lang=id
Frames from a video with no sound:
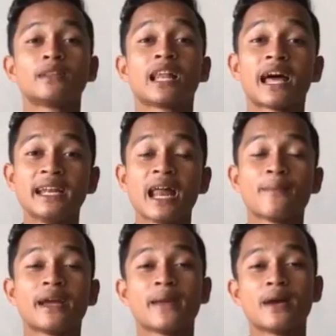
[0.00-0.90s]

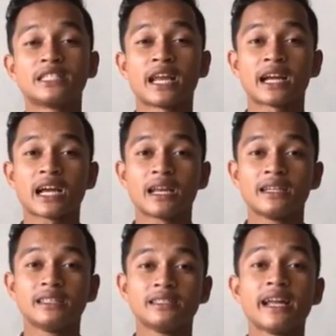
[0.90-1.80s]
teladan bagi masyarakat
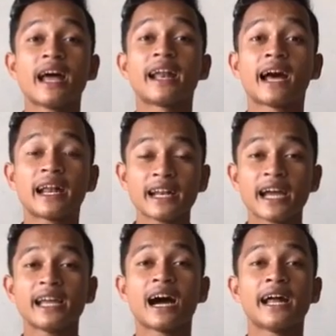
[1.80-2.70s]
dan
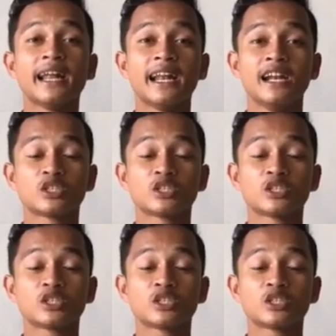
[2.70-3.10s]
anak-anak yang ada di